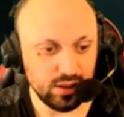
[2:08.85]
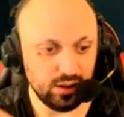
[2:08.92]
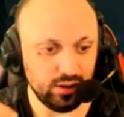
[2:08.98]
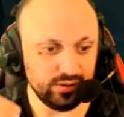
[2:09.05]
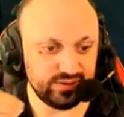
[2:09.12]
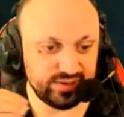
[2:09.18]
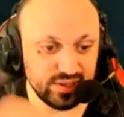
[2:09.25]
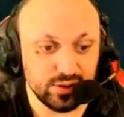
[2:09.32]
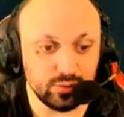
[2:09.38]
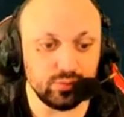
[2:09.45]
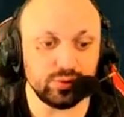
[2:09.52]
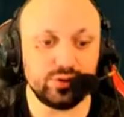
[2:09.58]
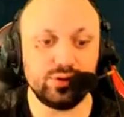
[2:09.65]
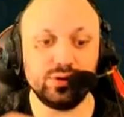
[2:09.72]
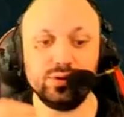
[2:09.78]
Euh, c'est
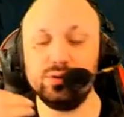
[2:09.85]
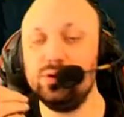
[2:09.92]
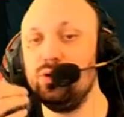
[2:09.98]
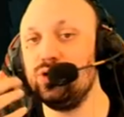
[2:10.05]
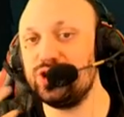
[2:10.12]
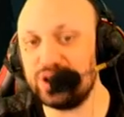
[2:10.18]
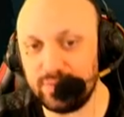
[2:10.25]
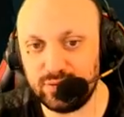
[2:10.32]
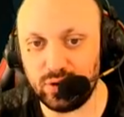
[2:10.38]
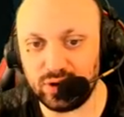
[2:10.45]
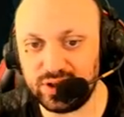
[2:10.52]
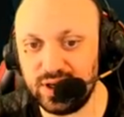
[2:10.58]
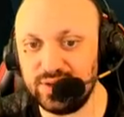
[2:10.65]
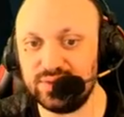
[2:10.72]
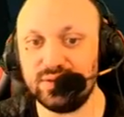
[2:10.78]
donc le chef
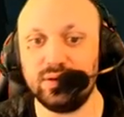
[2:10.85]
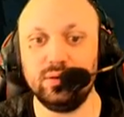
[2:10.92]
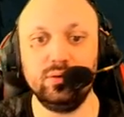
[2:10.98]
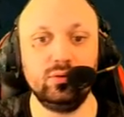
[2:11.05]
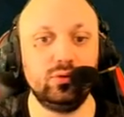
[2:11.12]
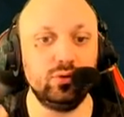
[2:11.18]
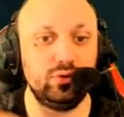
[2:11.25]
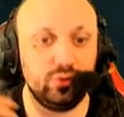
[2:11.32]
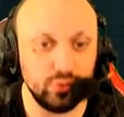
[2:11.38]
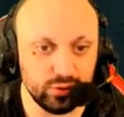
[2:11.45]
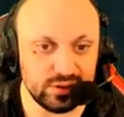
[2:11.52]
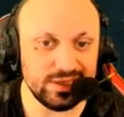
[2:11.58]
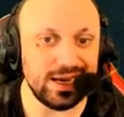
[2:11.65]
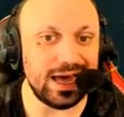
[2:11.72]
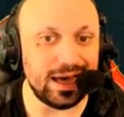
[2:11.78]
d'orchestre de
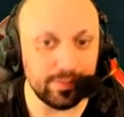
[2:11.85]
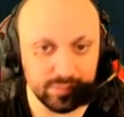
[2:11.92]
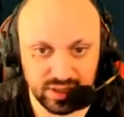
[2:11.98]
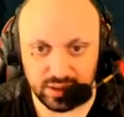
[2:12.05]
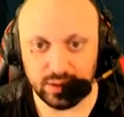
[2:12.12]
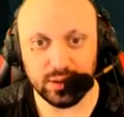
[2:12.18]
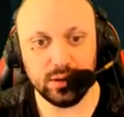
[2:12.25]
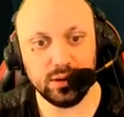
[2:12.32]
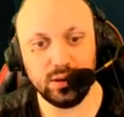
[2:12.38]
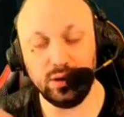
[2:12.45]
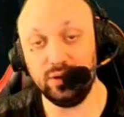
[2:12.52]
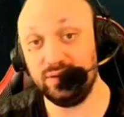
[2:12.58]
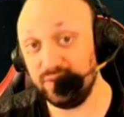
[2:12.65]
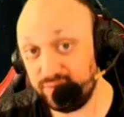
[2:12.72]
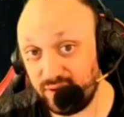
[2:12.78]
toute l'armée
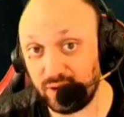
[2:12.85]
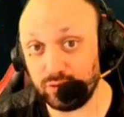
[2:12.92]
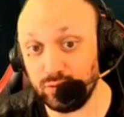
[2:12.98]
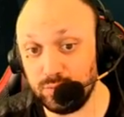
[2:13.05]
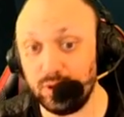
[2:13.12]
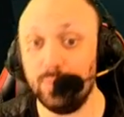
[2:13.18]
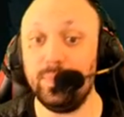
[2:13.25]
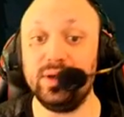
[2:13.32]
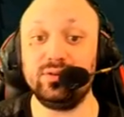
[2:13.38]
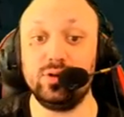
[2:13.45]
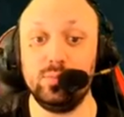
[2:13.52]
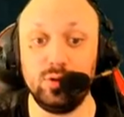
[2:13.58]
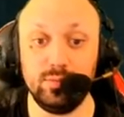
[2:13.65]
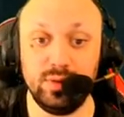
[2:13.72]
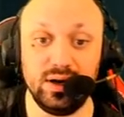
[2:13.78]
euh, des Terres d'Ombre, pas
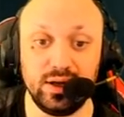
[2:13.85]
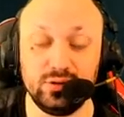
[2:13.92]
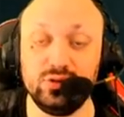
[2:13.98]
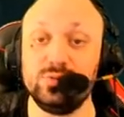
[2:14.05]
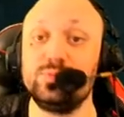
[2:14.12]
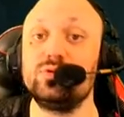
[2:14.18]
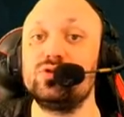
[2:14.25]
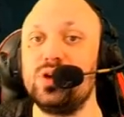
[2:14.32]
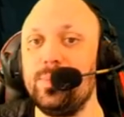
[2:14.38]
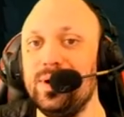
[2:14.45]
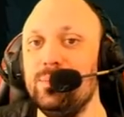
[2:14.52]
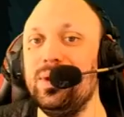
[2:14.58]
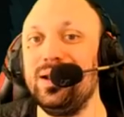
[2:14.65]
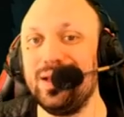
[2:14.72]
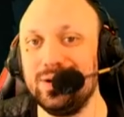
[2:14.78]
seulement de Malraxus, puisque je rappelle
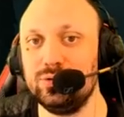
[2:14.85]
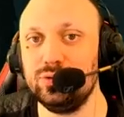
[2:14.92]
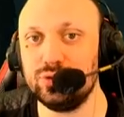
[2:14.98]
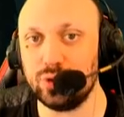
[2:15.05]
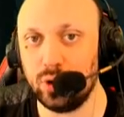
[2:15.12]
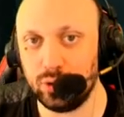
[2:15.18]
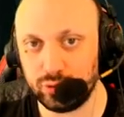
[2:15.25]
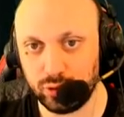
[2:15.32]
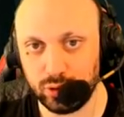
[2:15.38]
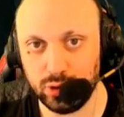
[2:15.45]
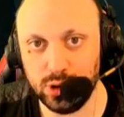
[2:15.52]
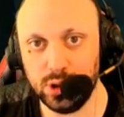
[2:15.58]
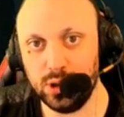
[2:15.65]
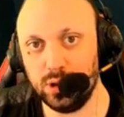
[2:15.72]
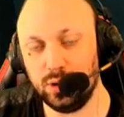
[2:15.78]
Malraxus en tant
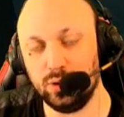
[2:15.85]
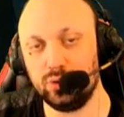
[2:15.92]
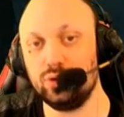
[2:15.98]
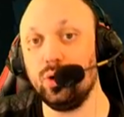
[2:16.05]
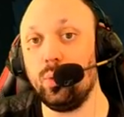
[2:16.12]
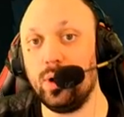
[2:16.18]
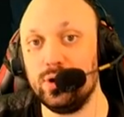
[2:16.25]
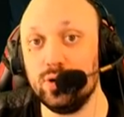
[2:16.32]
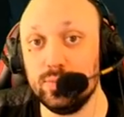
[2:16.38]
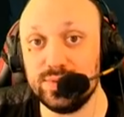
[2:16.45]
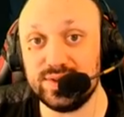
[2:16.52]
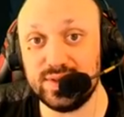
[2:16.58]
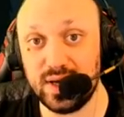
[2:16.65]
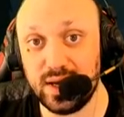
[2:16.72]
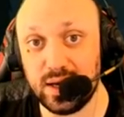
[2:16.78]
euh, que royaume
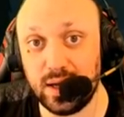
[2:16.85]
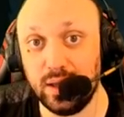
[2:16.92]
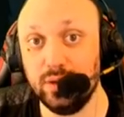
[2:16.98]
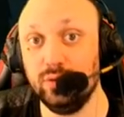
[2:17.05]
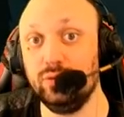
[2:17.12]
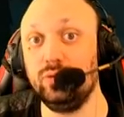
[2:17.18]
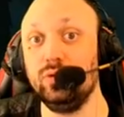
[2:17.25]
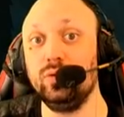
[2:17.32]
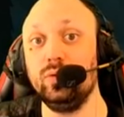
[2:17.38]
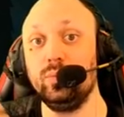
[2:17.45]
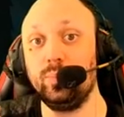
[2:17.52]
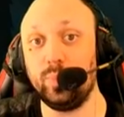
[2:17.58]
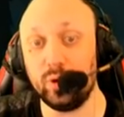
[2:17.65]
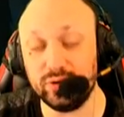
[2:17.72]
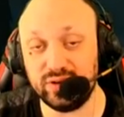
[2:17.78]
sert de
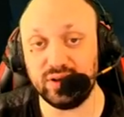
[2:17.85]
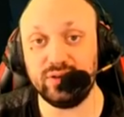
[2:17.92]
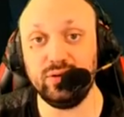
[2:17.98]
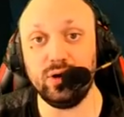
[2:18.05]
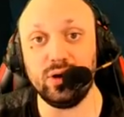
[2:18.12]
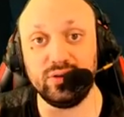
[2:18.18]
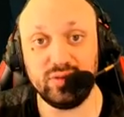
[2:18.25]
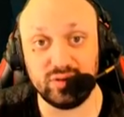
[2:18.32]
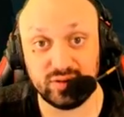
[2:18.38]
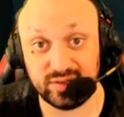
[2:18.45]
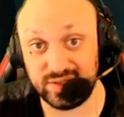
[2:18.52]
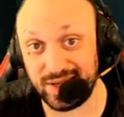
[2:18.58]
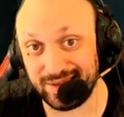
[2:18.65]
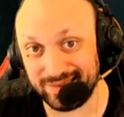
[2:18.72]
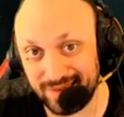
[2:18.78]
protecteur,
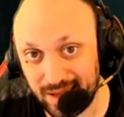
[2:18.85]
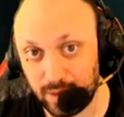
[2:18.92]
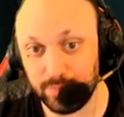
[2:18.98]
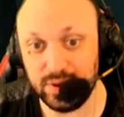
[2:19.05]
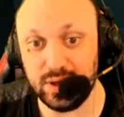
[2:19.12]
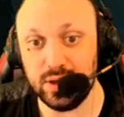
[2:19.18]
sert d'armée